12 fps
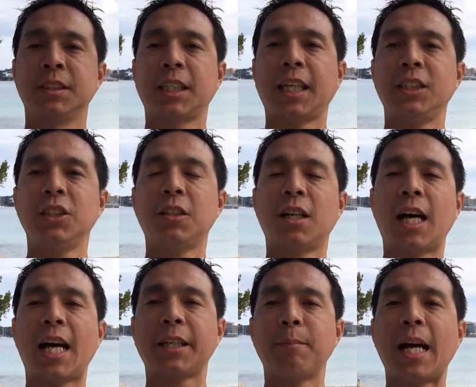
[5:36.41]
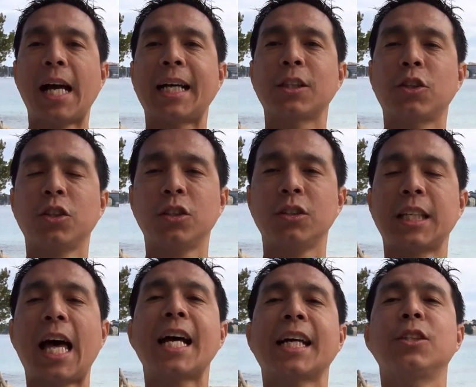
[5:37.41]
sa inyo aking mga katoto
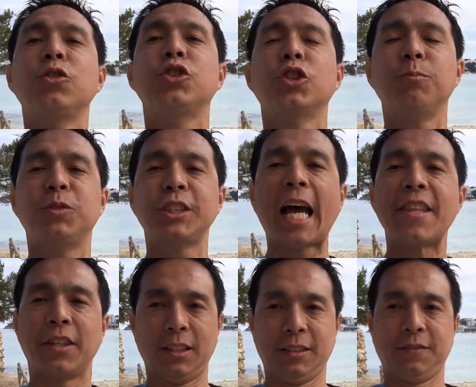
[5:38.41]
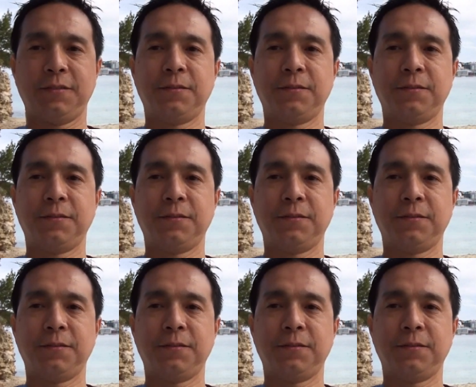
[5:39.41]
sa aking youtube channel